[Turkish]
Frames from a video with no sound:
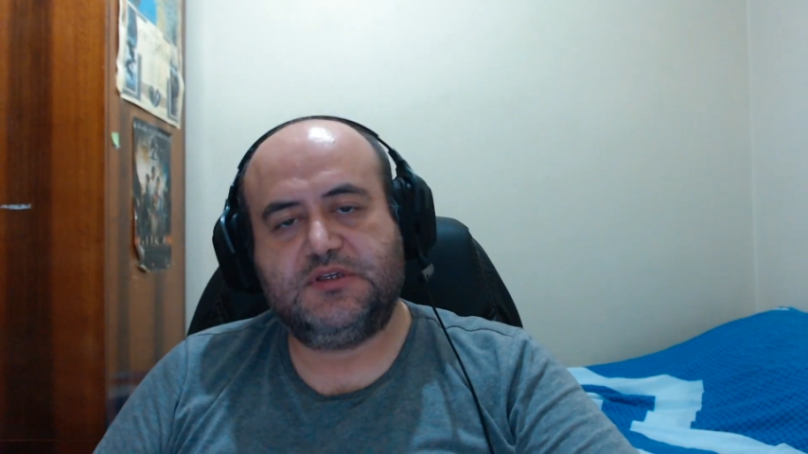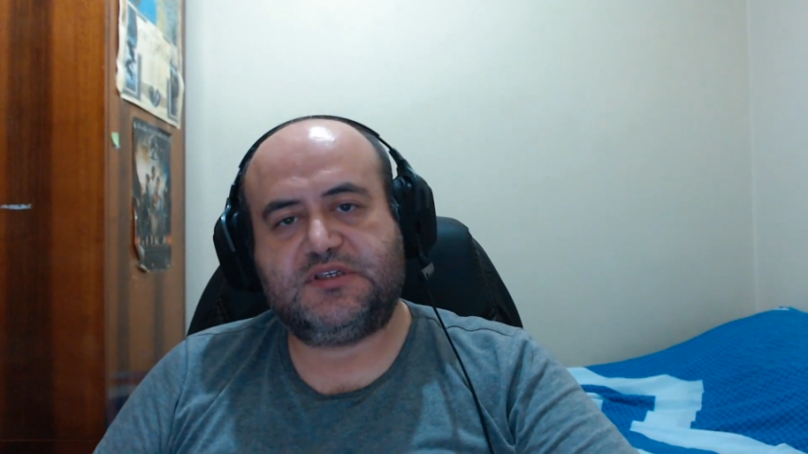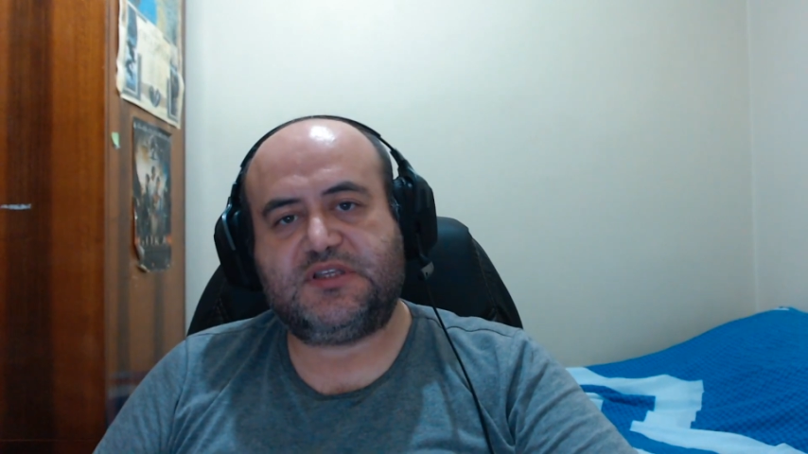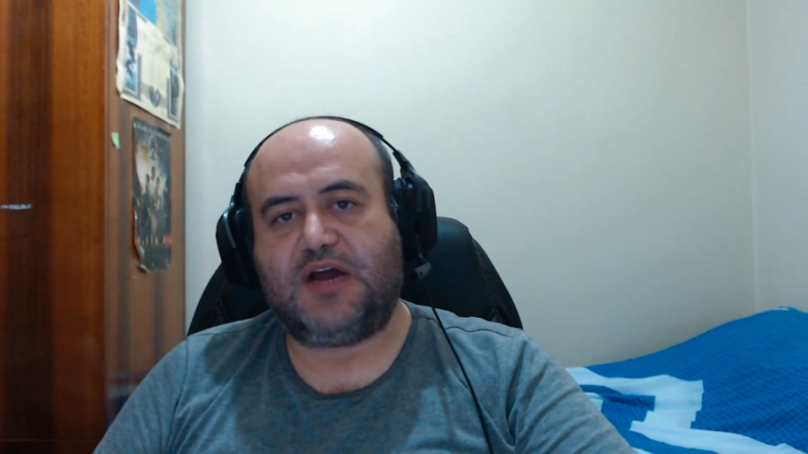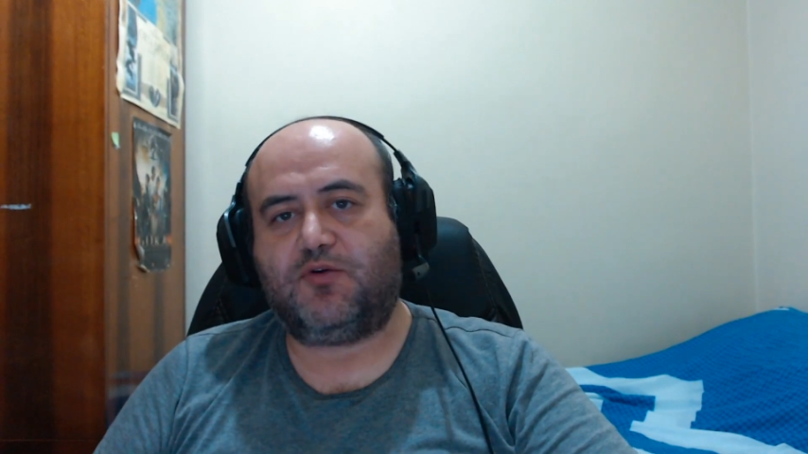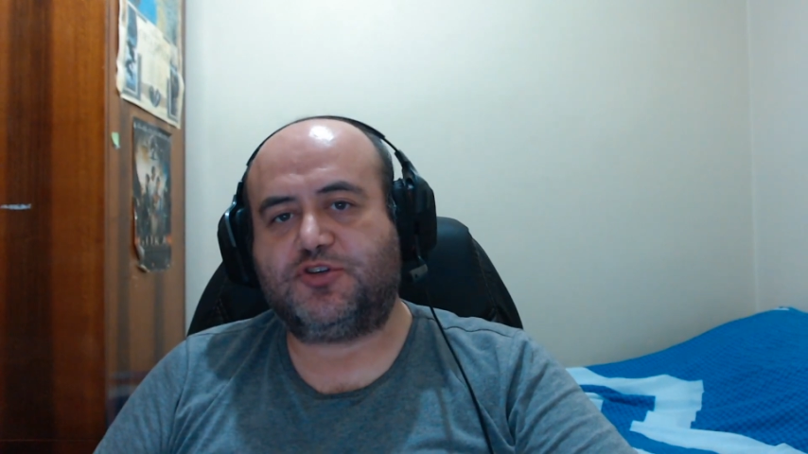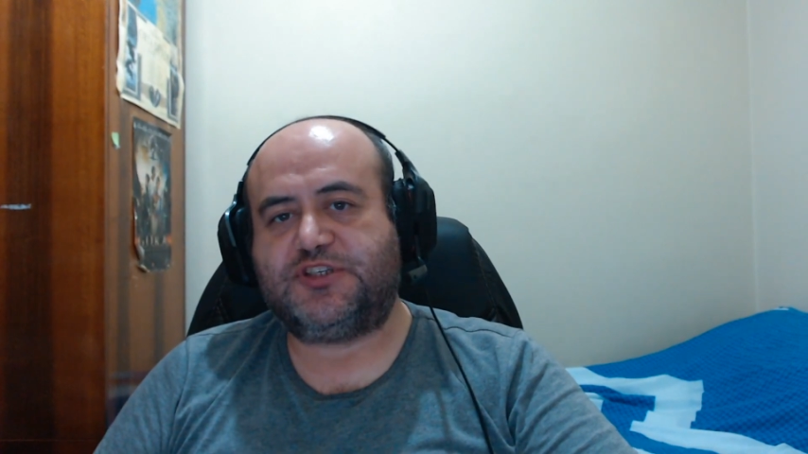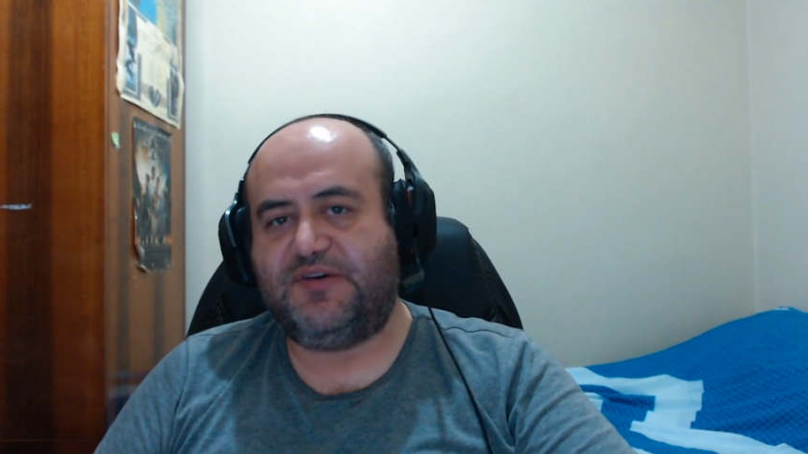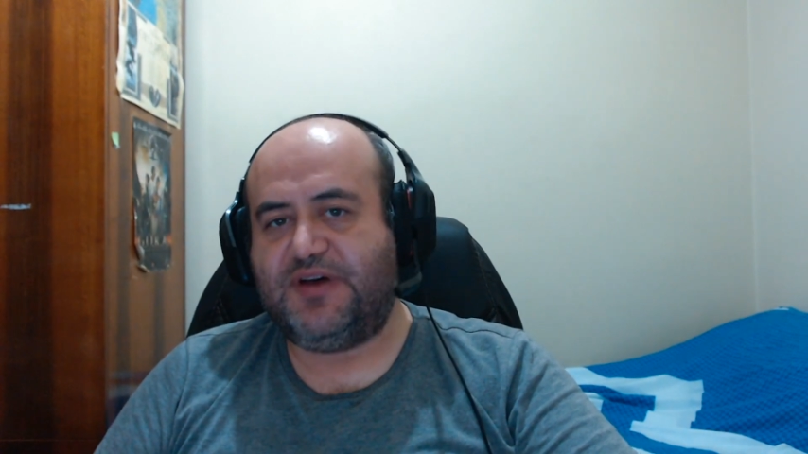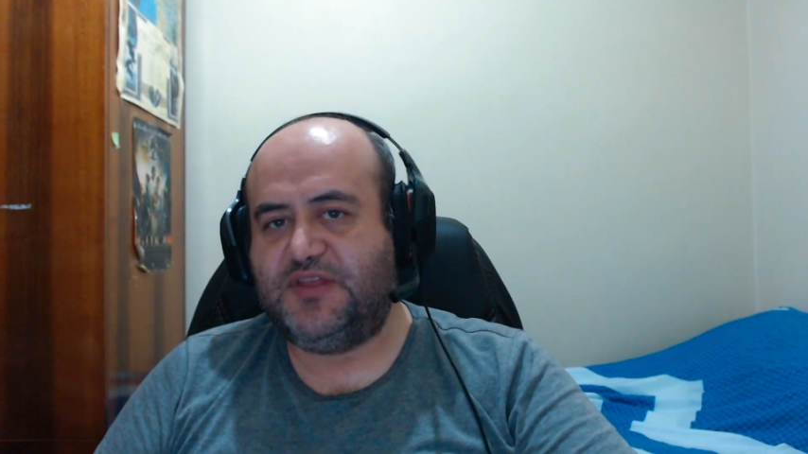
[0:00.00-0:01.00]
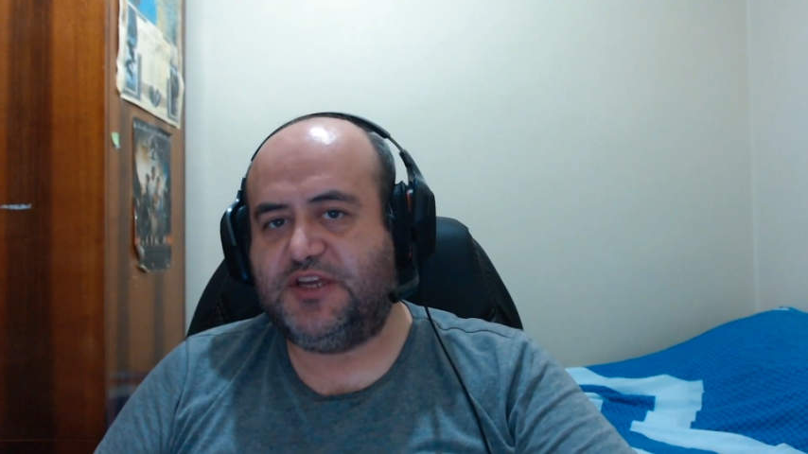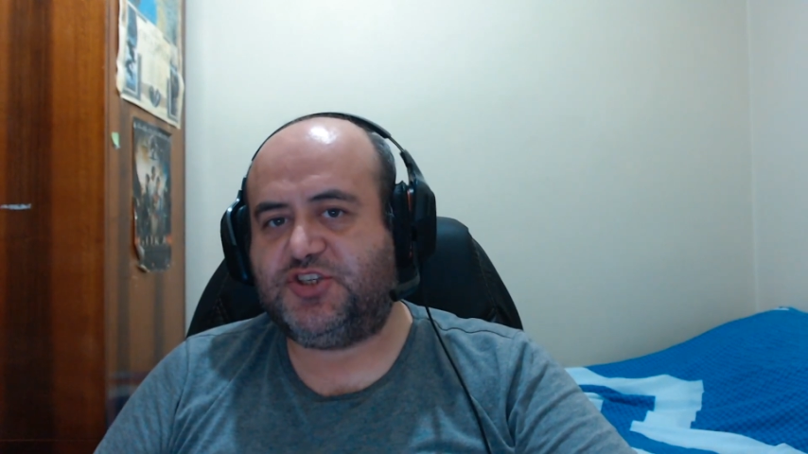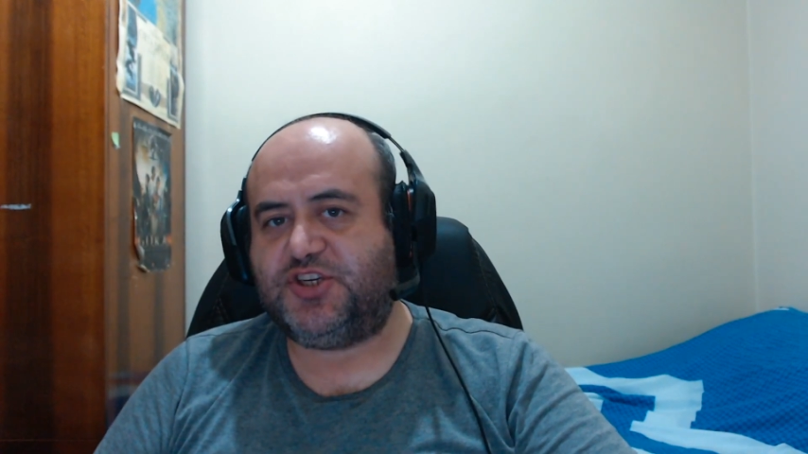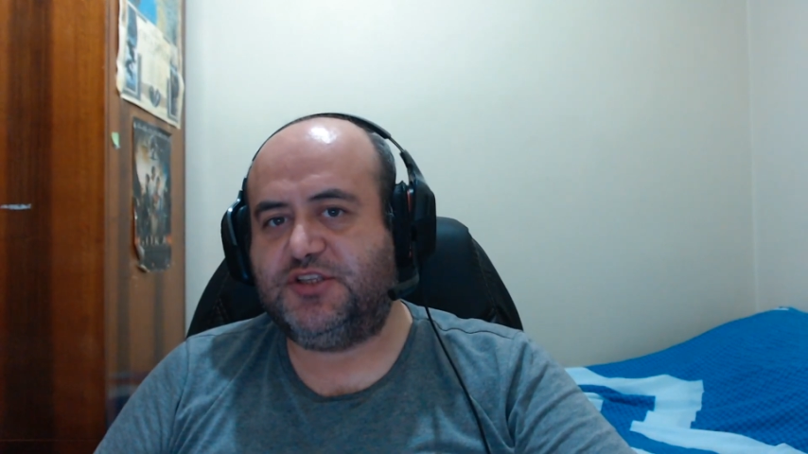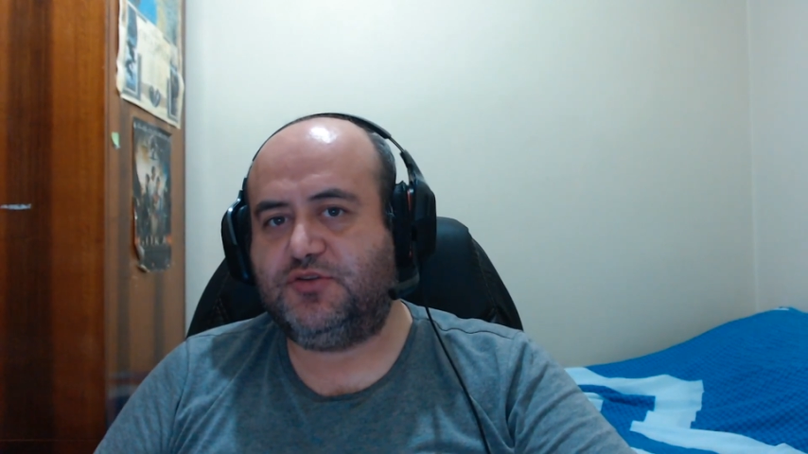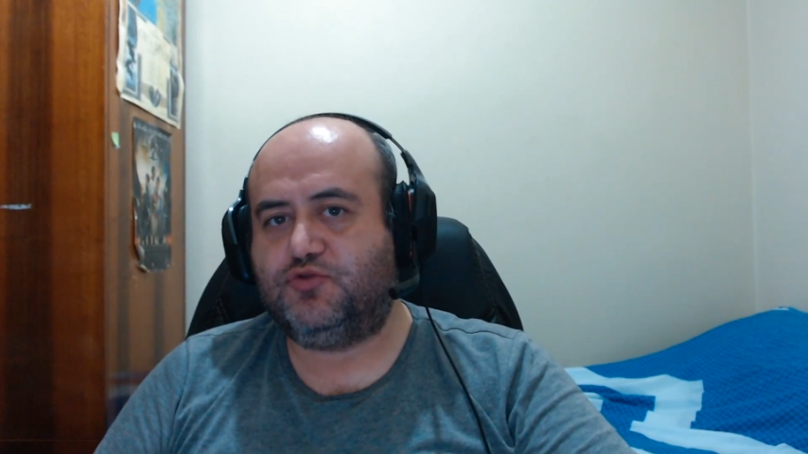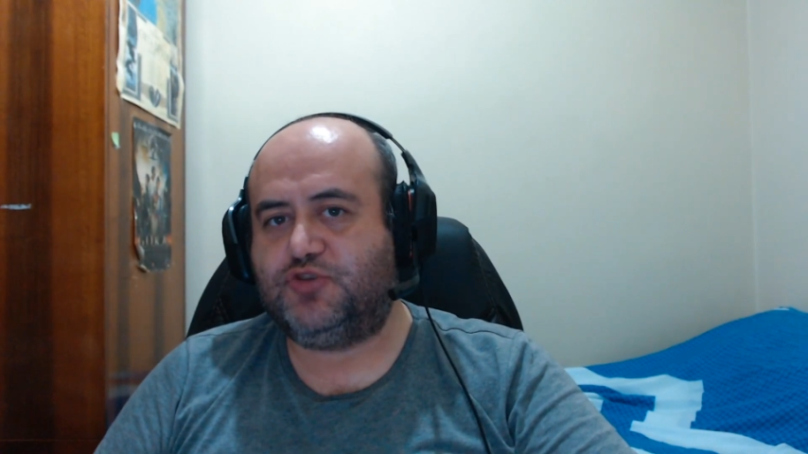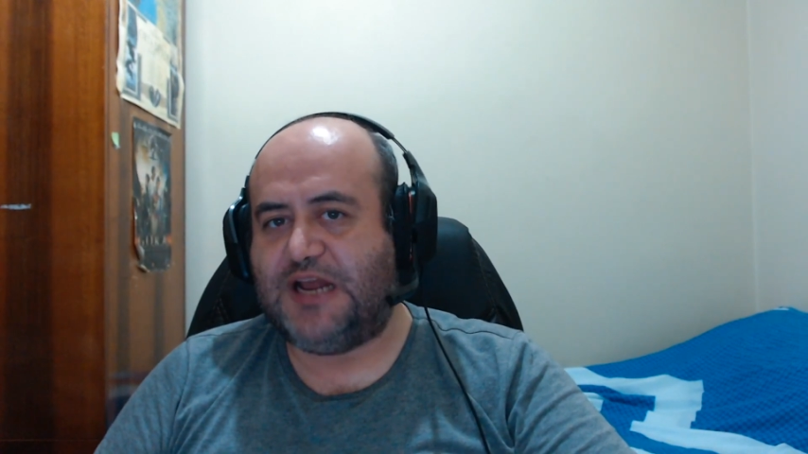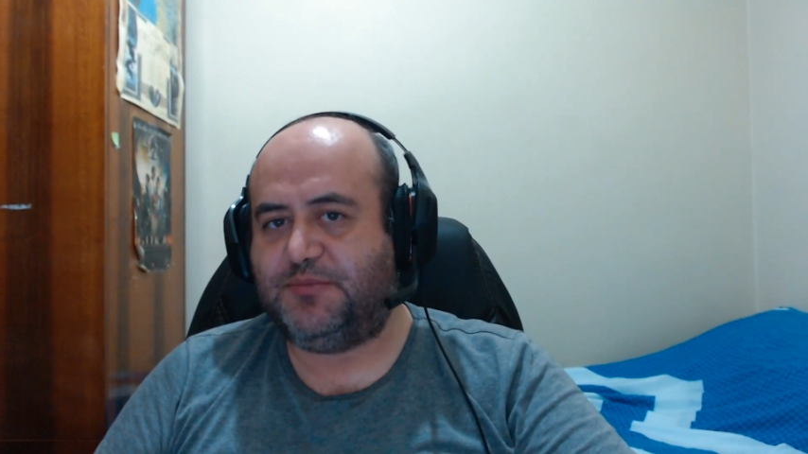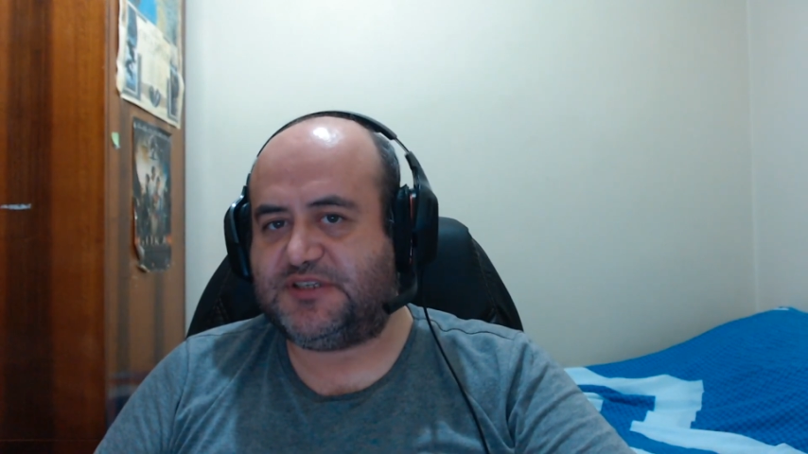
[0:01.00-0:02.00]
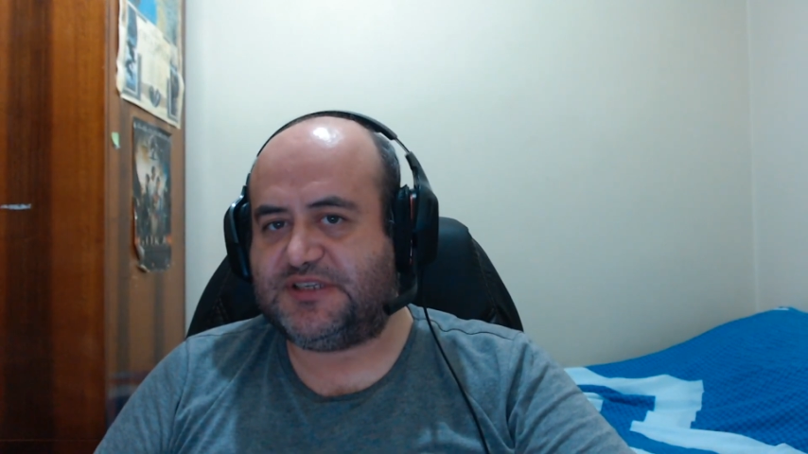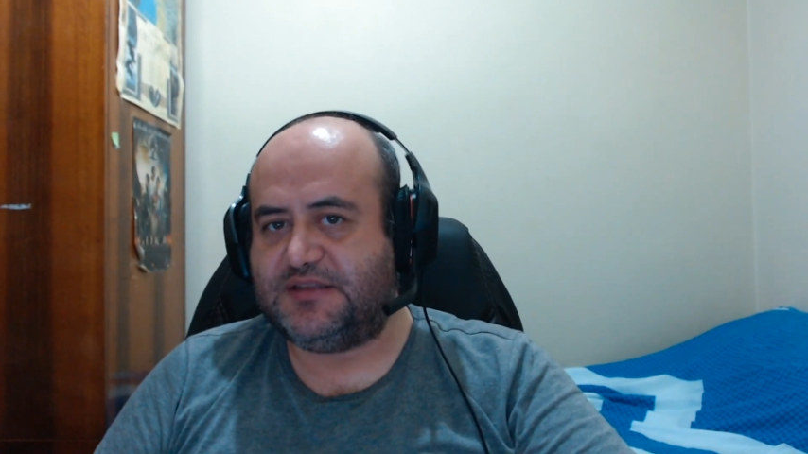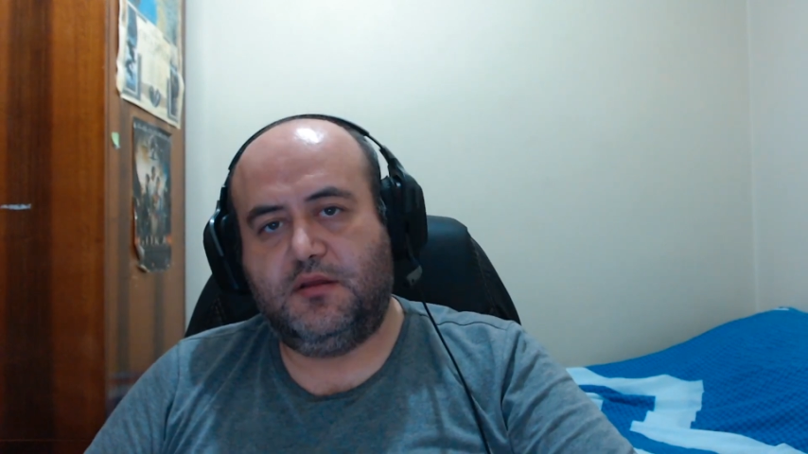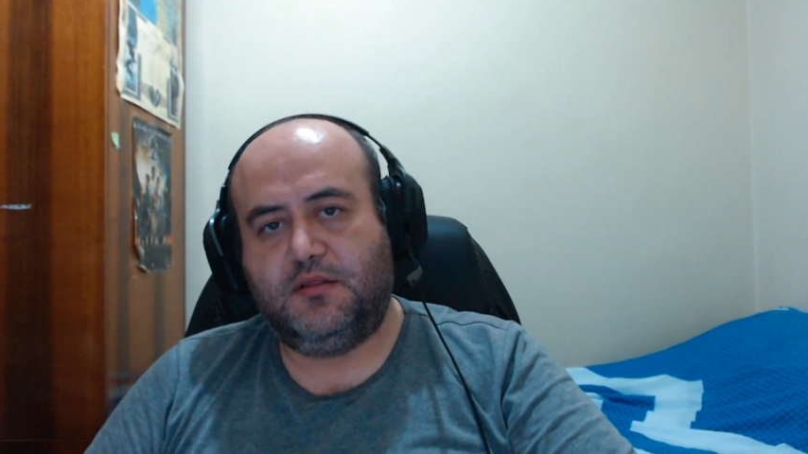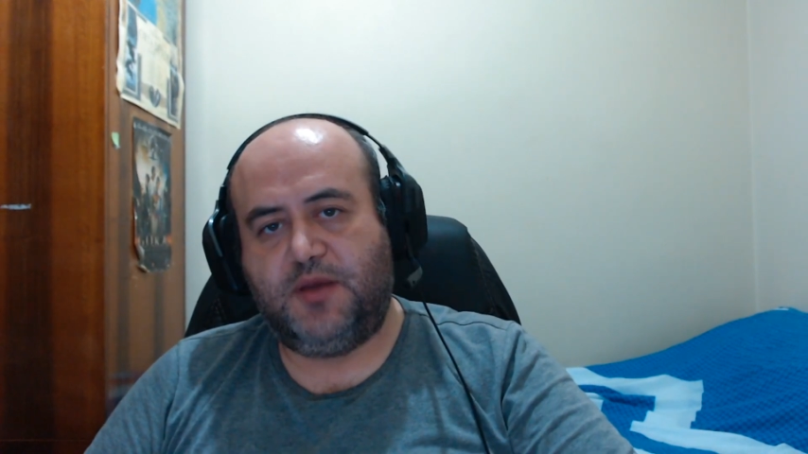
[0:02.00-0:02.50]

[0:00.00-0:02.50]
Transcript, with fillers: Star Wars sevenler için güzel bir set.